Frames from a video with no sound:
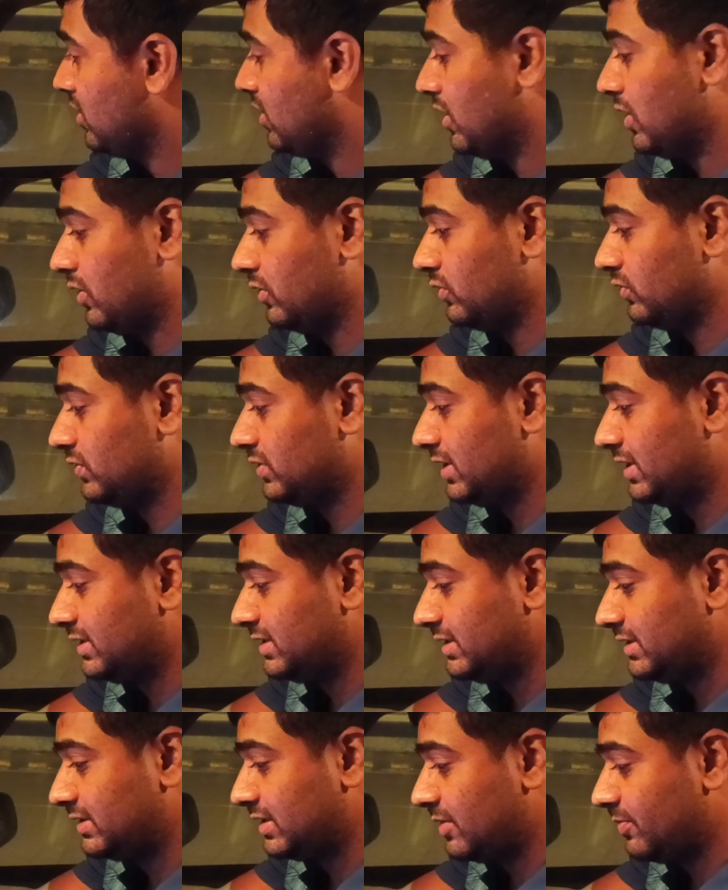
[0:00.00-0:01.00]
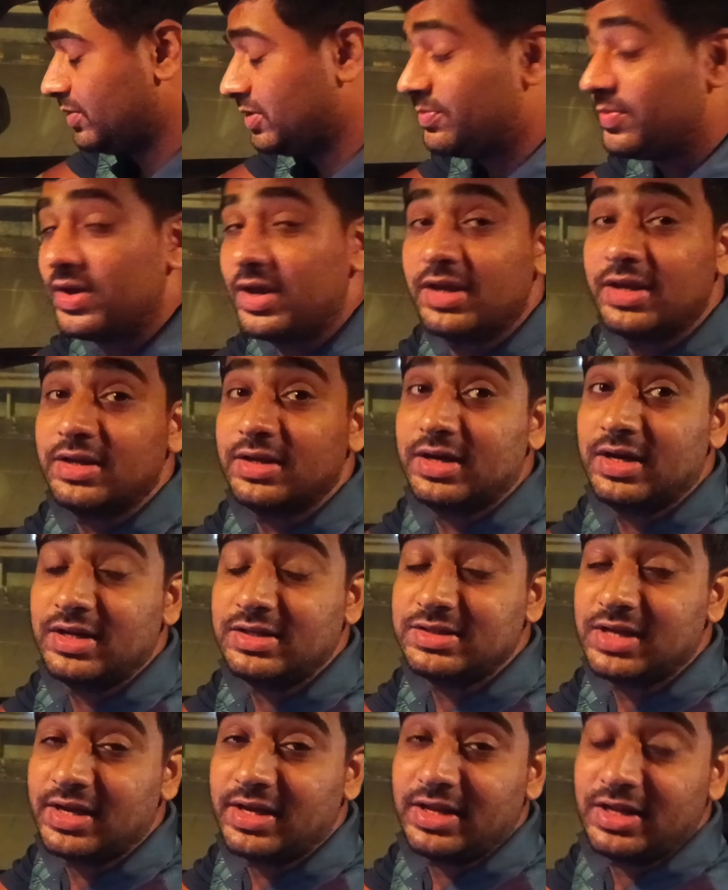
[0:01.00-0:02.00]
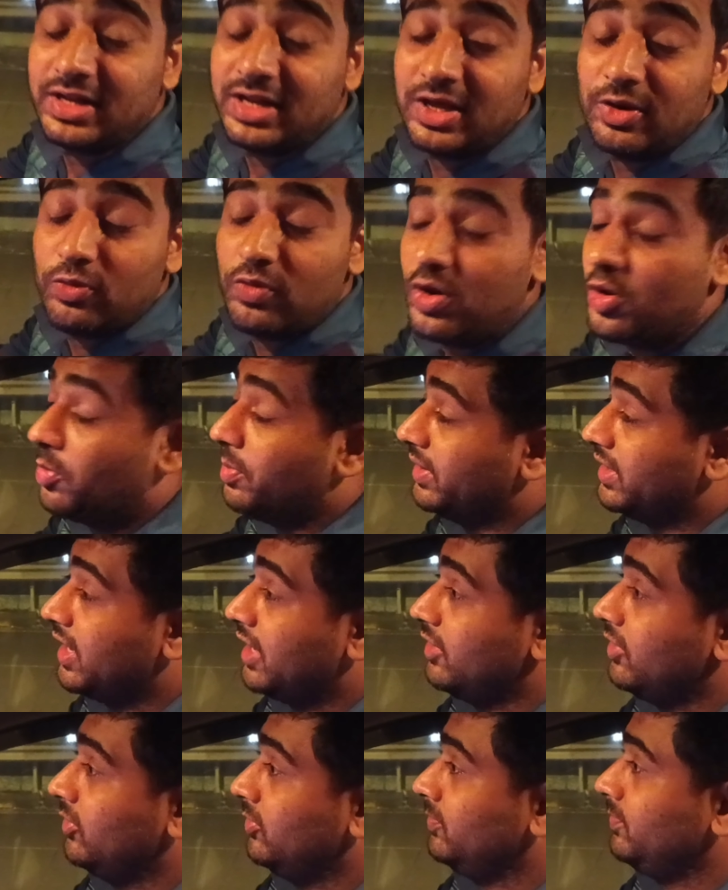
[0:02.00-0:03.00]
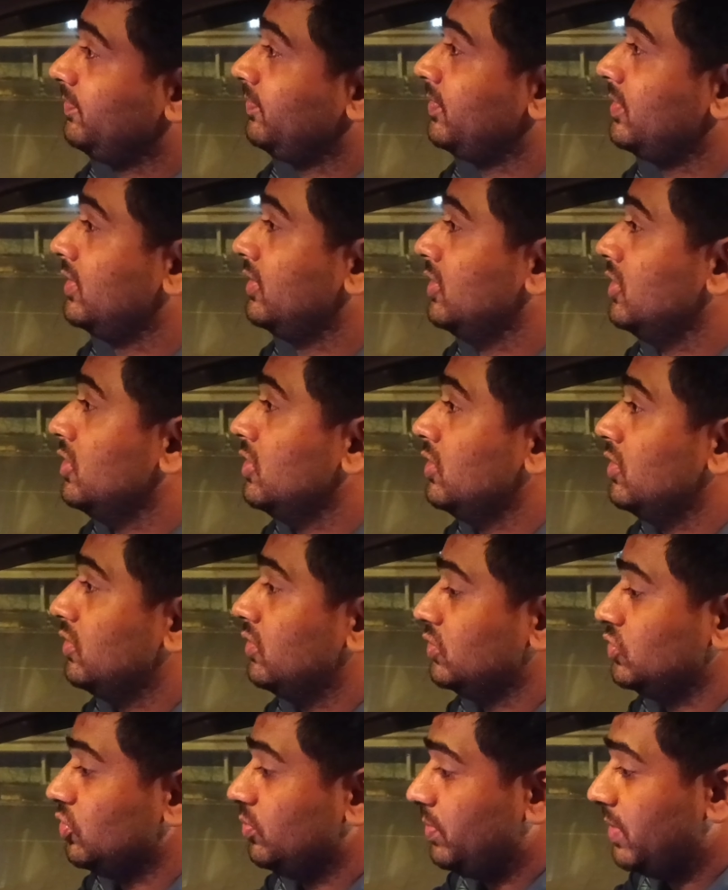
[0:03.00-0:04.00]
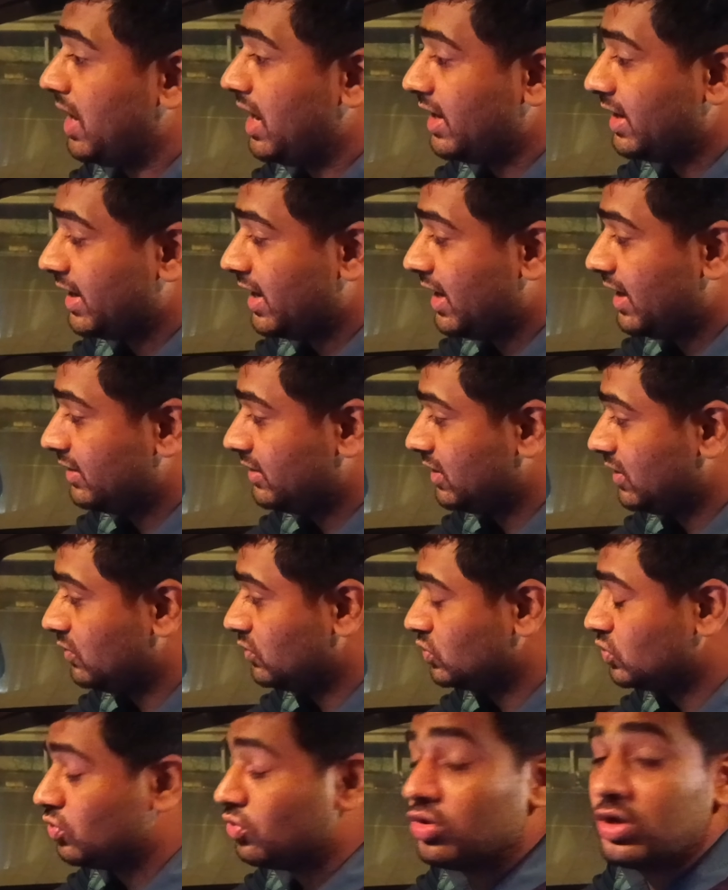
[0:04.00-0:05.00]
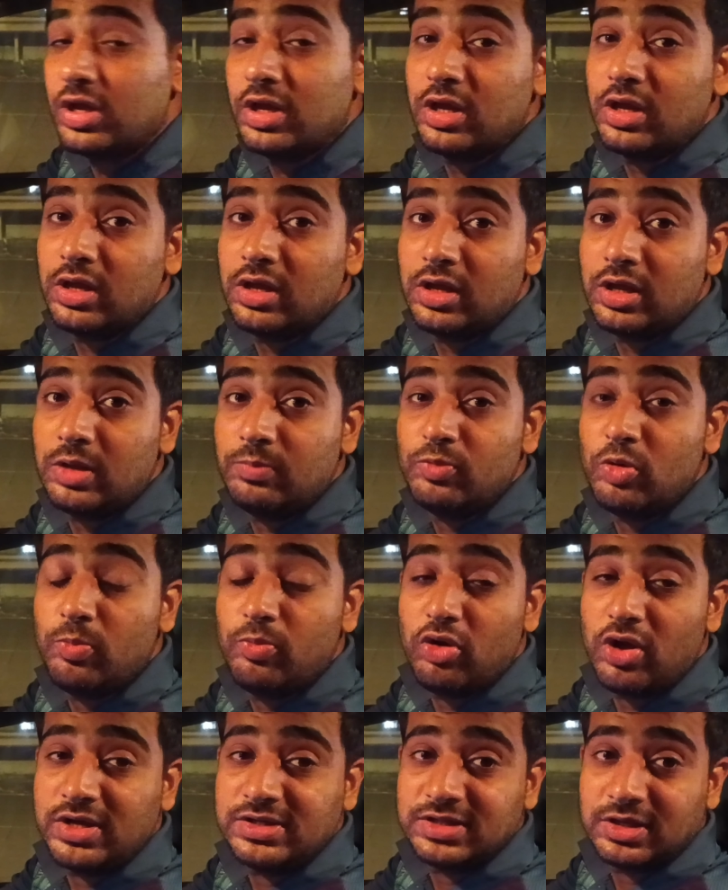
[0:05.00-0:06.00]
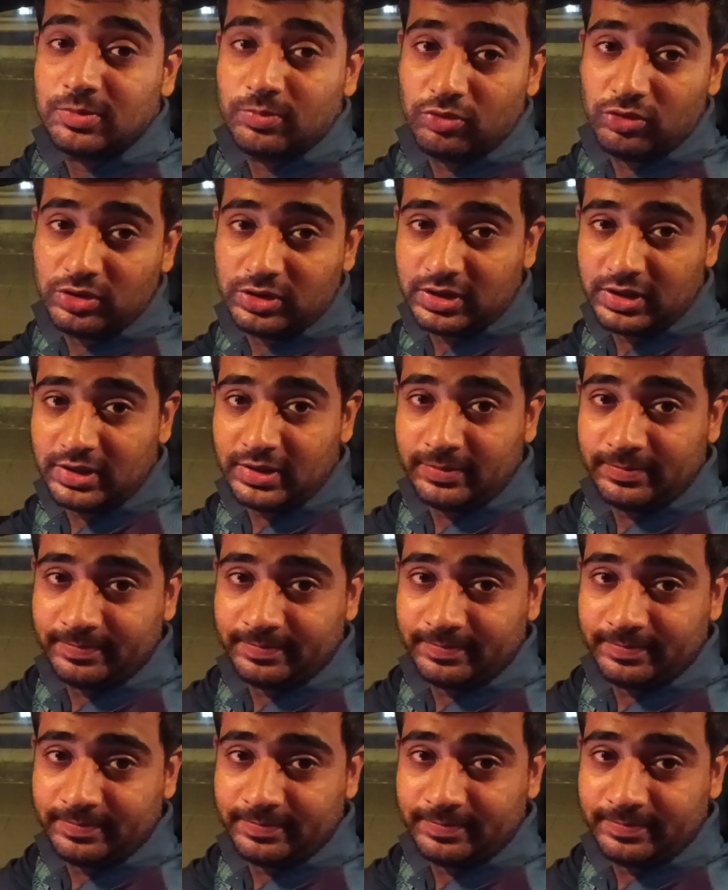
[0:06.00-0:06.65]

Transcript: और दूसरा चीज़ अभी मैं खर्चा कितना हुआ वो बताता हूँ वो जो पार्ट गया था उसको इमोप्लाइज़र बोलते हैं